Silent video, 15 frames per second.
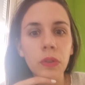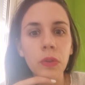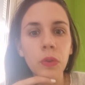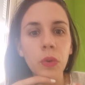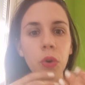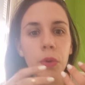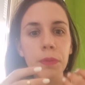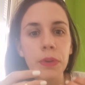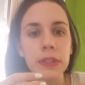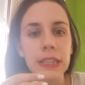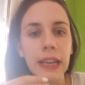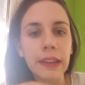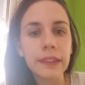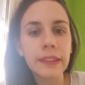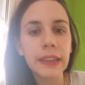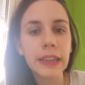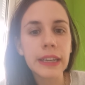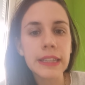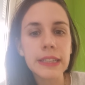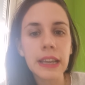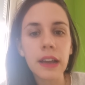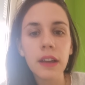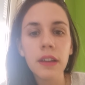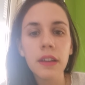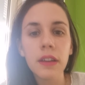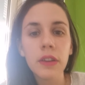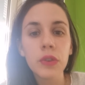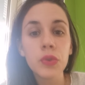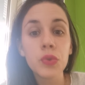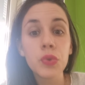on, commence à intégrer ça,
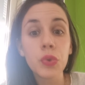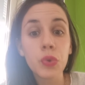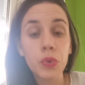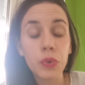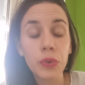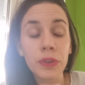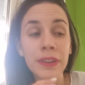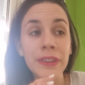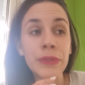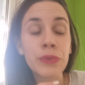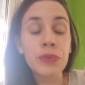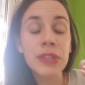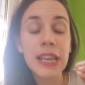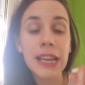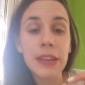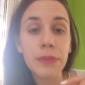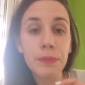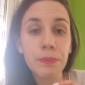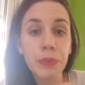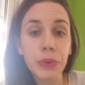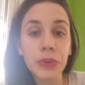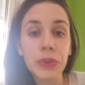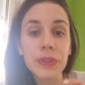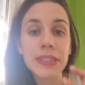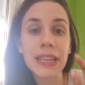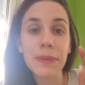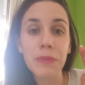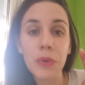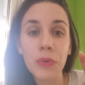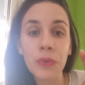du coup, vous allez
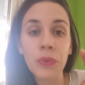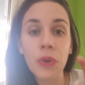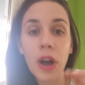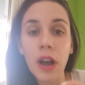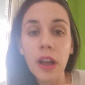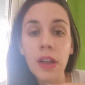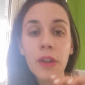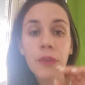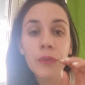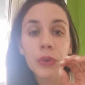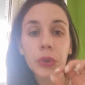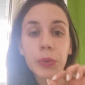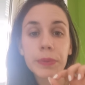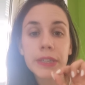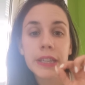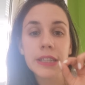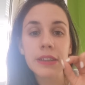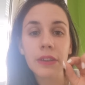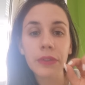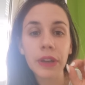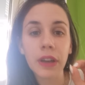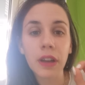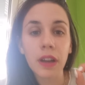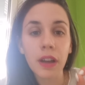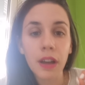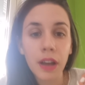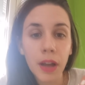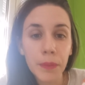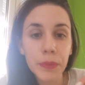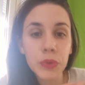potentiellement voir votre business qui va faire
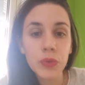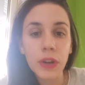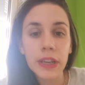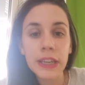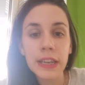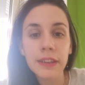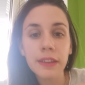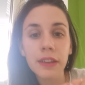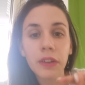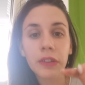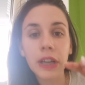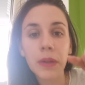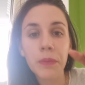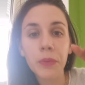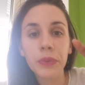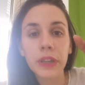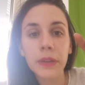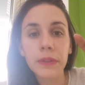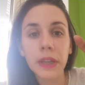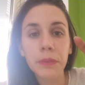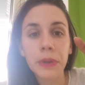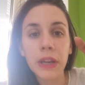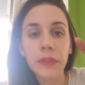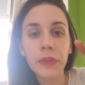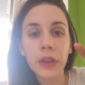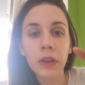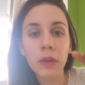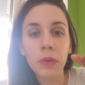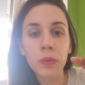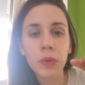hop, oh, tu vois, il était en train de monter comme ça, puis là il
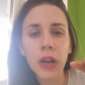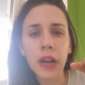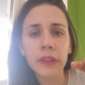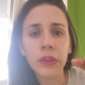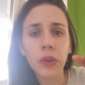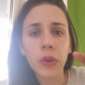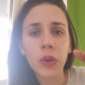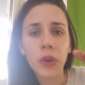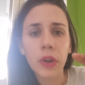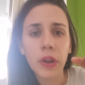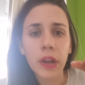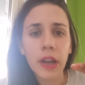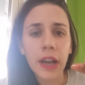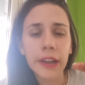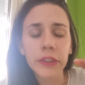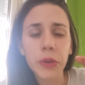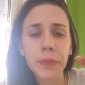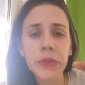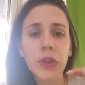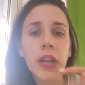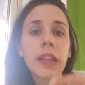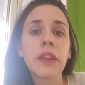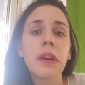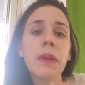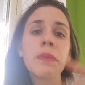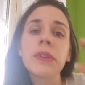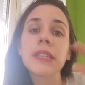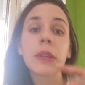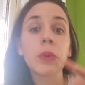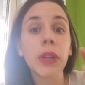fait oula, attends. Attends, parce que là,
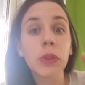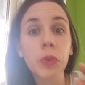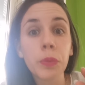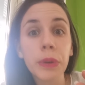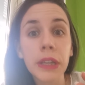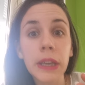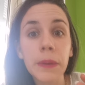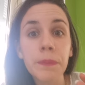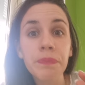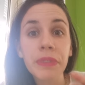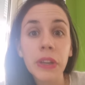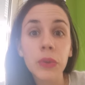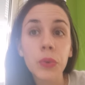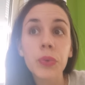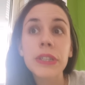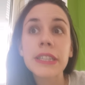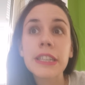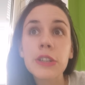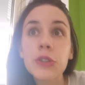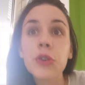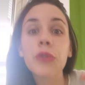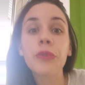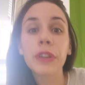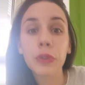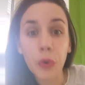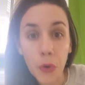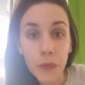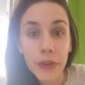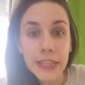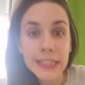normalement, ça doit être compliqué. Donc, si je le fais
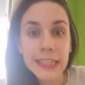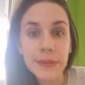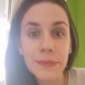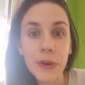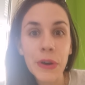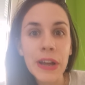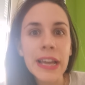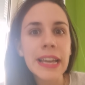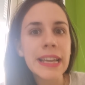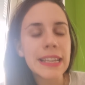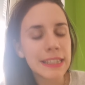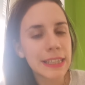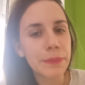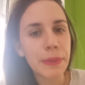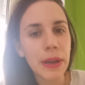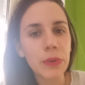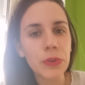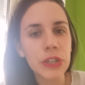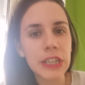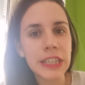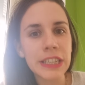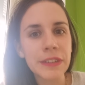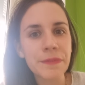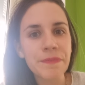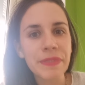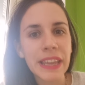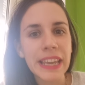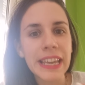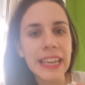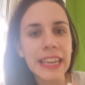trop facilement, c'est pas logique.
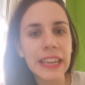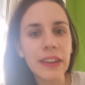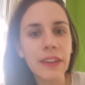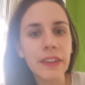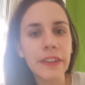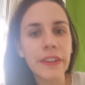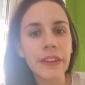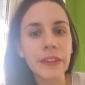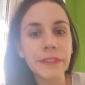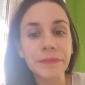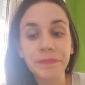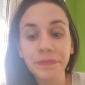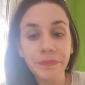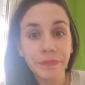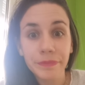Et euh,